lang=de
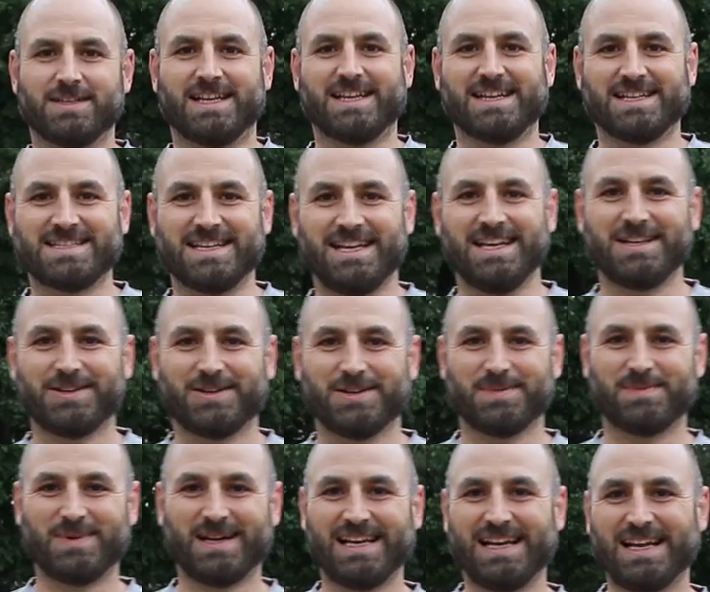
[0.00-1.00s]
dann erzähle ich
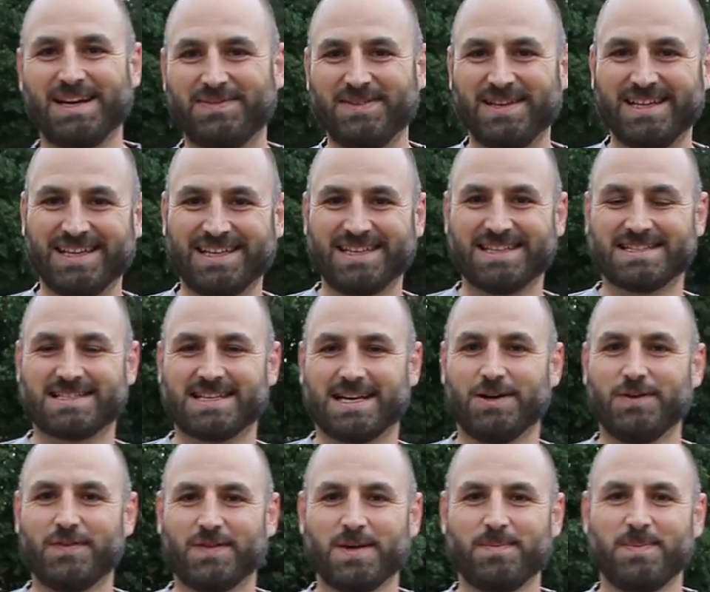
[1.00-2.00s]
euch mal, wie ich das
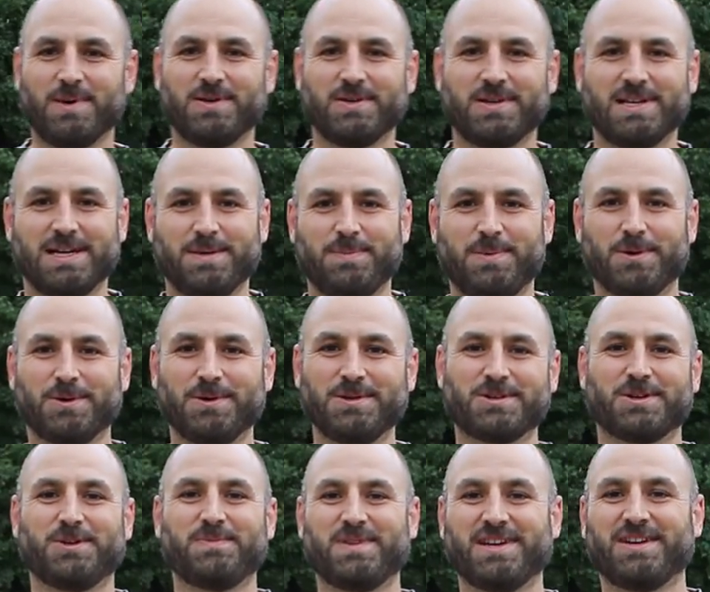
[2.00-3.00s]
aufgebaut habe.
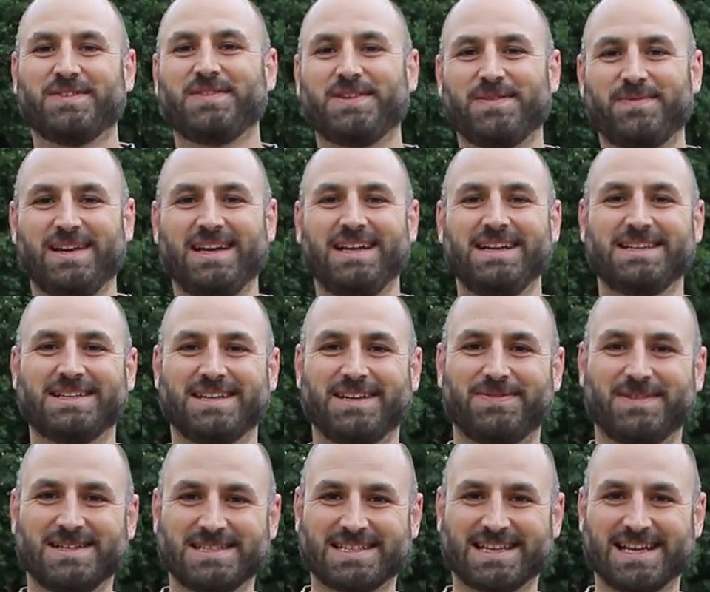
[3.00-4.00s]
Hund kommt ja auf die Welt.
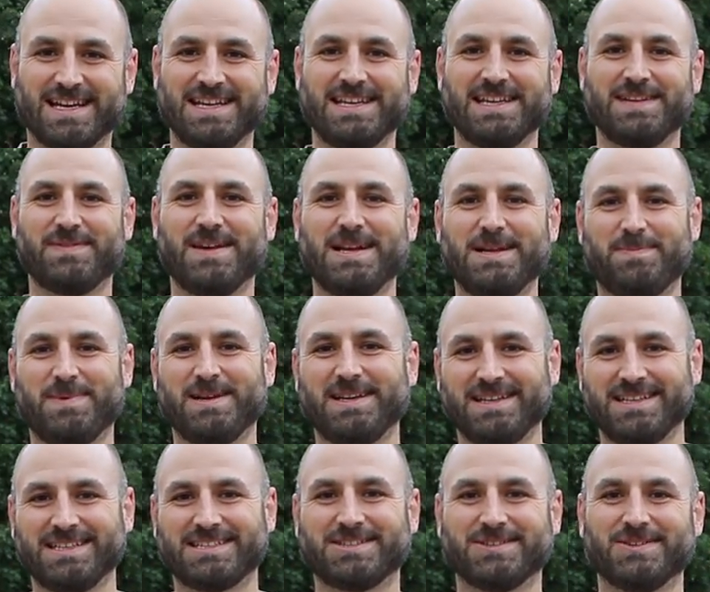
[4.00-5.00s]
Was kann der
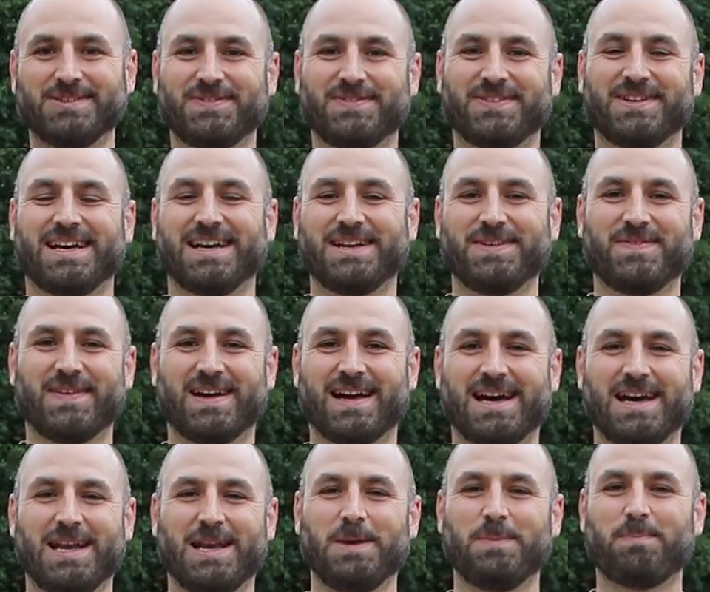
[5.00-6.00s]
Welpe schon von Anfang
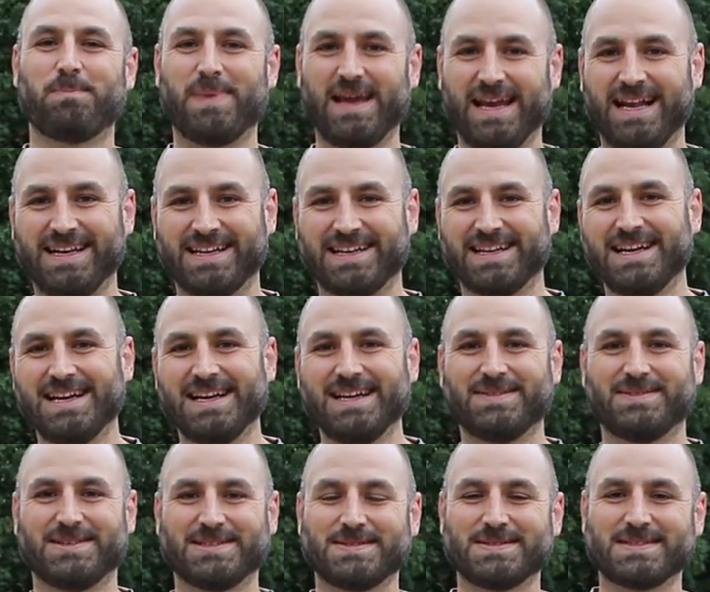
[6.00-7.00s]
an bellen?
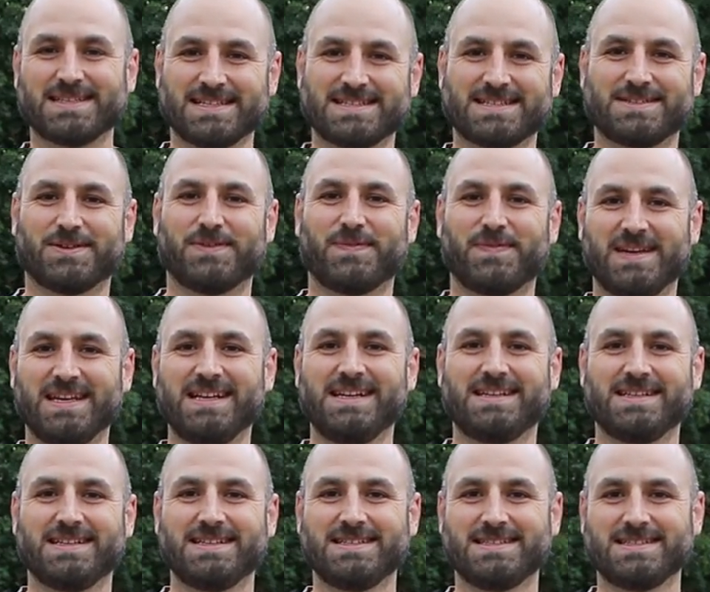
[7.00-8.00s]
Was uns jetzt noch
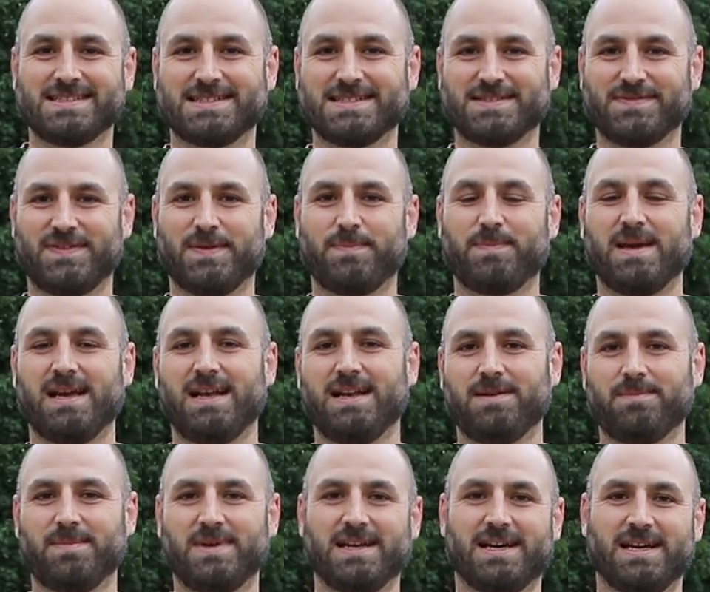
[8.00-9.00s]
fehlt, ist, das
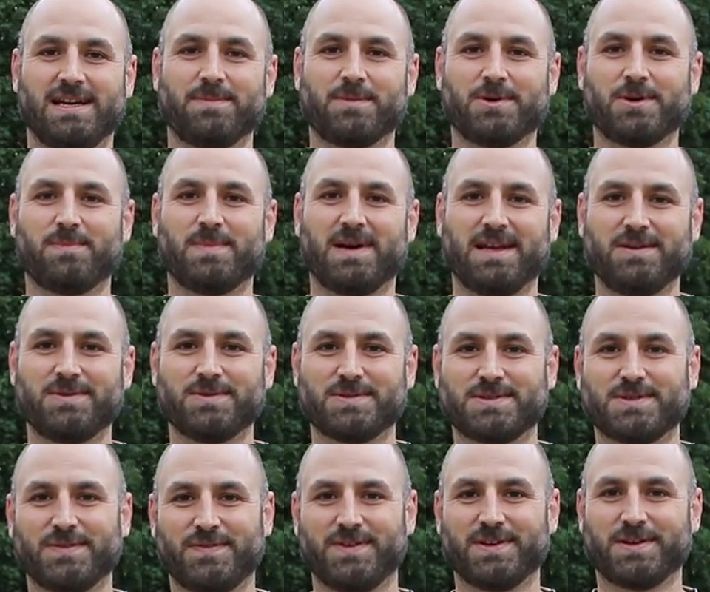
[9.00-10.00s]
Verbellen mit einem Kommando
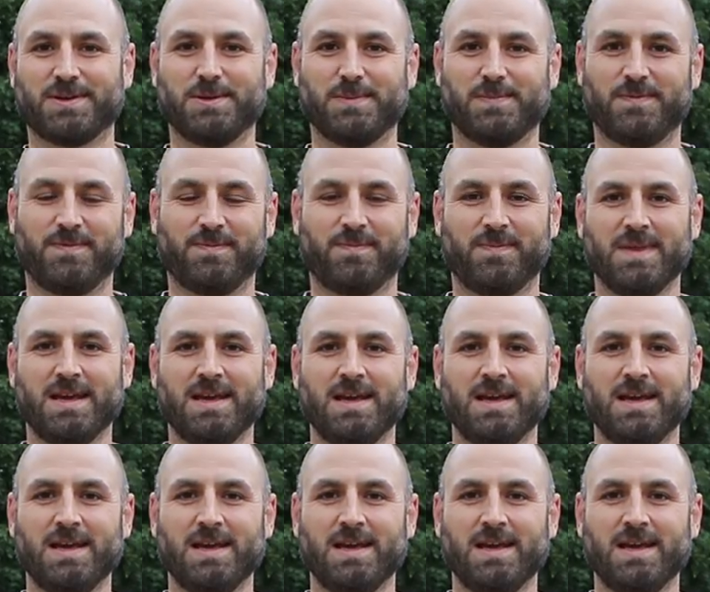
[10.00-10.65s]
zu verknüpfen.